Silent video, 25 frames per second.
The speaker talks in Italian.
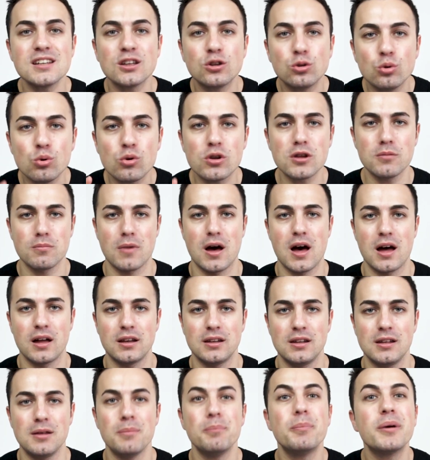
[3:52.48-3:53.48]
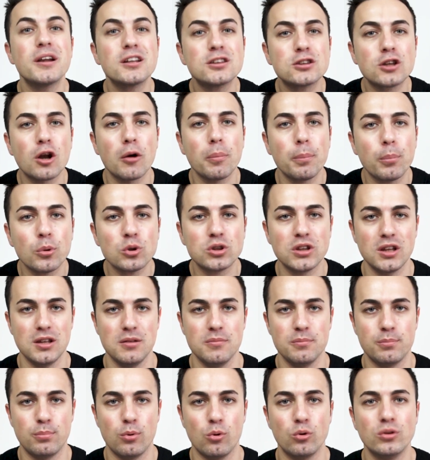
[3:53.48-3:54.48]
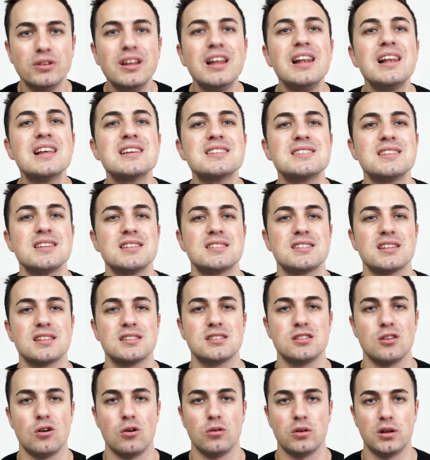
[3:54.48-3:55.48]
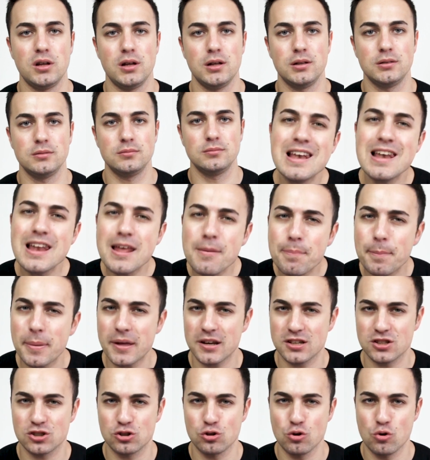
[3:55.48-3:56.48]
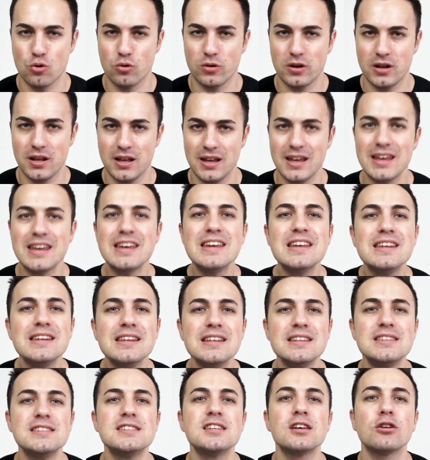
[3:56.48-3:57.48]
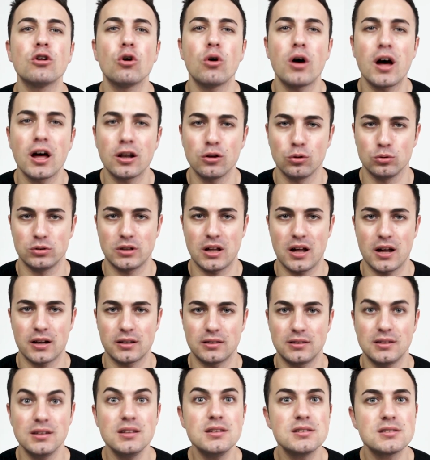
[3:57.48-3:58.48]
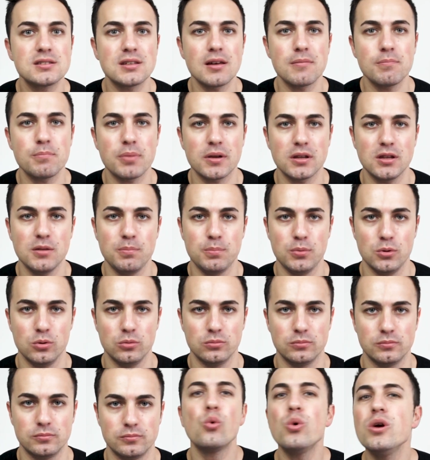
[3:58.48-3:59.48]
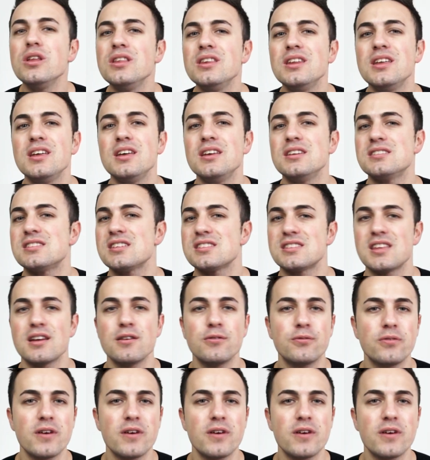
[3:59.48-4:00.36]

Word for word: se tu rimani per troppo tempo nella stessa zona, le persone iniziano a notarti sempre di più. Quindi se stai